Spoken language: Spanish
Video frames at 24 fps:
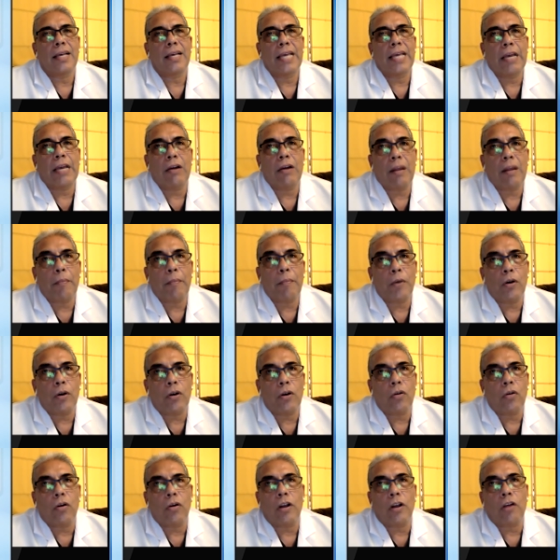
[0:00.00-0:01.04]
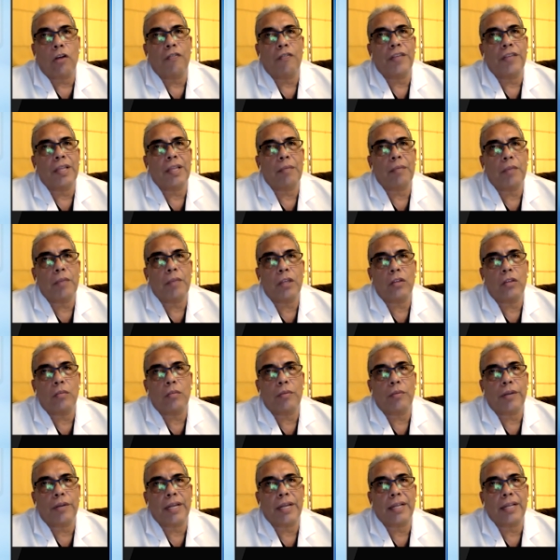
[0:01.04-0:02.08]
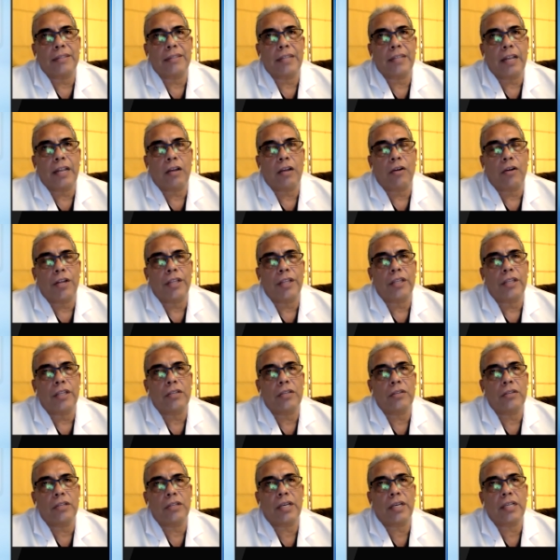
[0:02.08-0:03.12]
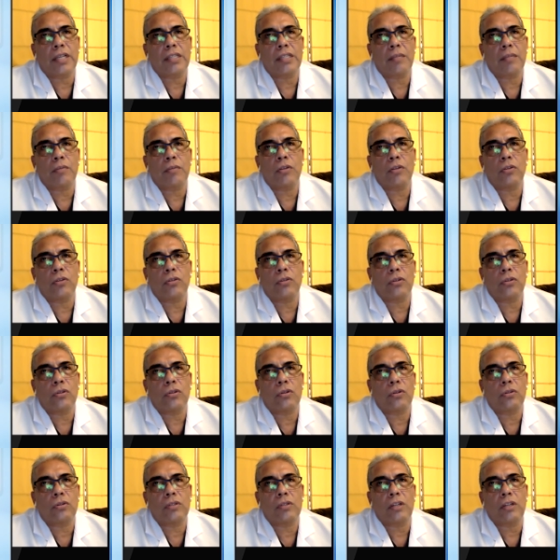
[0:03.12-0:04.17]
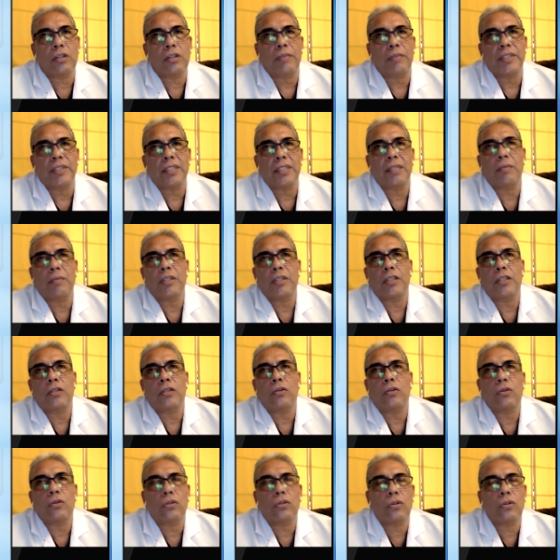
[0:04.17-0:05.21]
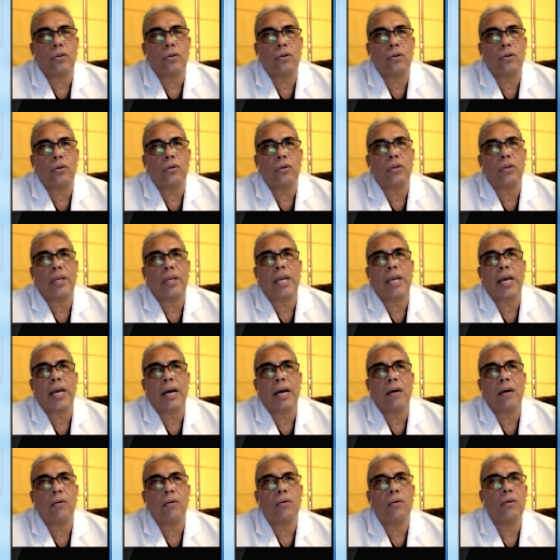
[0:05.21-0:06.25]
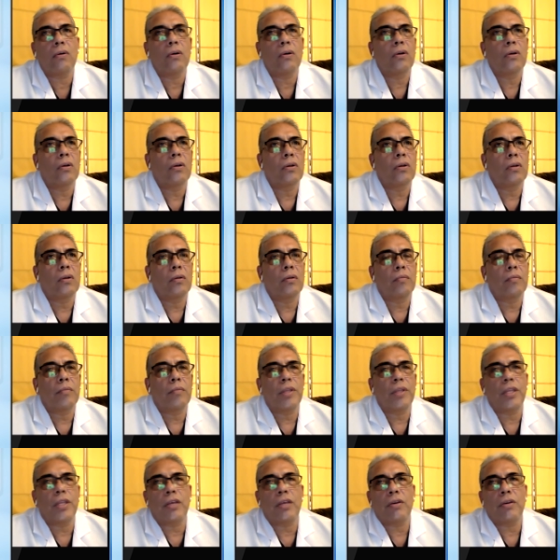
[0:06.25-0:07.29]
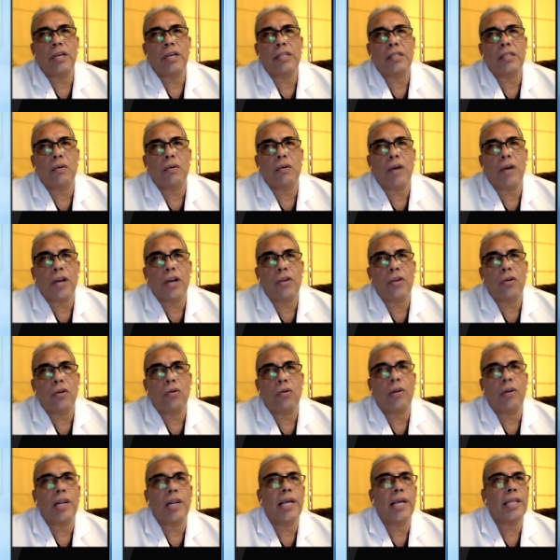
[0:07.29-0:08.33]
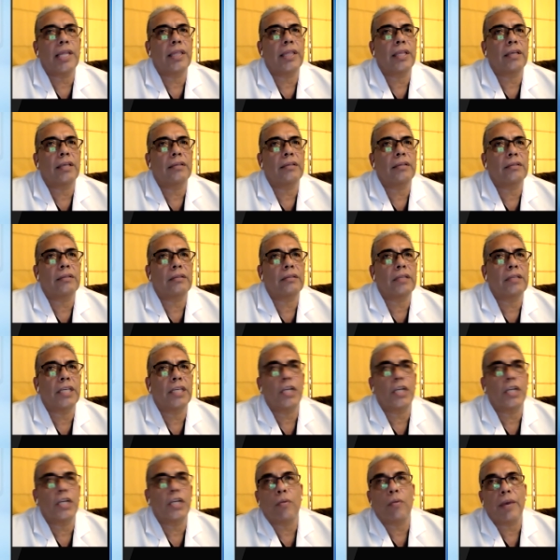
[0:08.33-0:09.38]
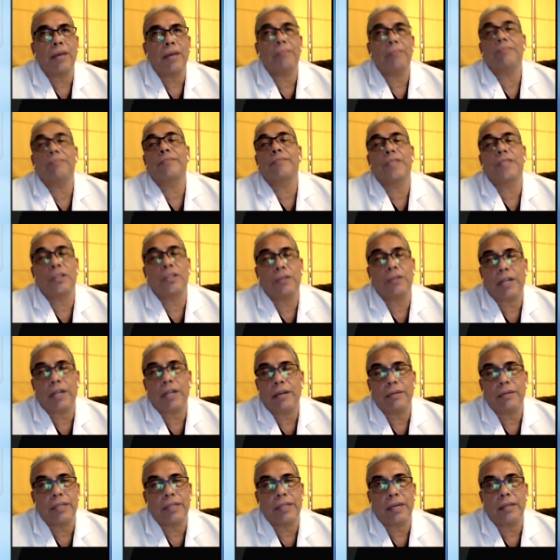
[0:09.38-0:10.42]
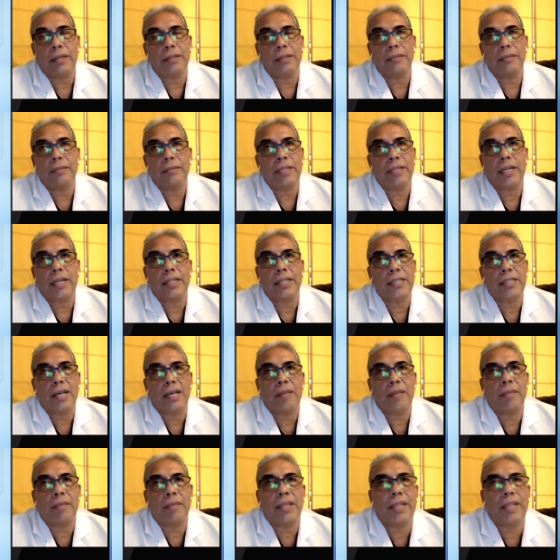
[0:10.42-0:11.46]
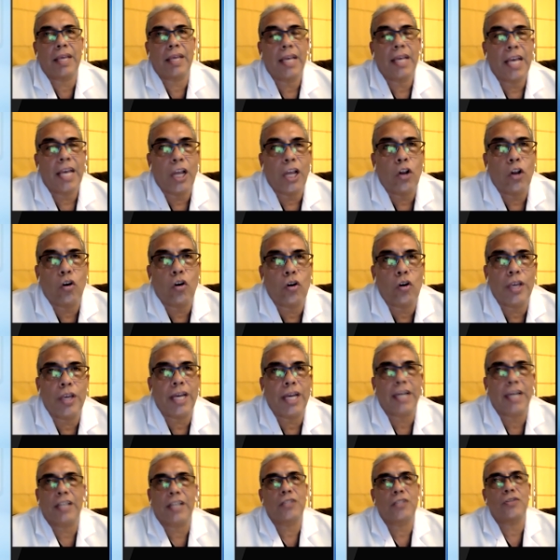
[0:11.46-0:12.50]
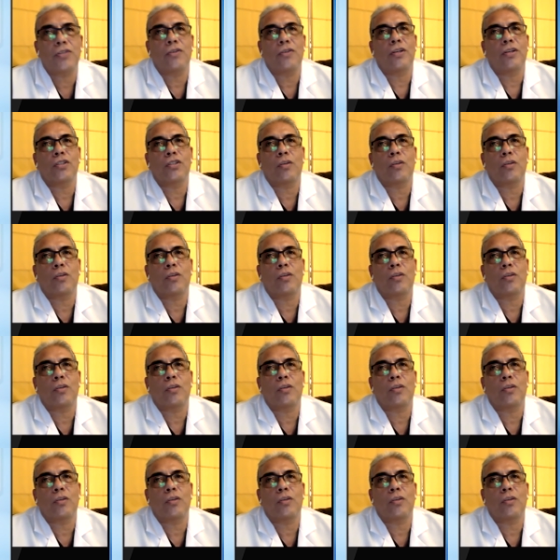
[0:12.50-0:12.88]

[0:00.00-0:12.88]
Y ahora peor con el confinamiento, porque en las teleorientaciones que hacemos nosotros, los pacientes me dicen, doctor, ¿qué hago? Mi niño ya está un año con lentes y ya no ve, señora, ya desgraciadamente el ojo ya creció.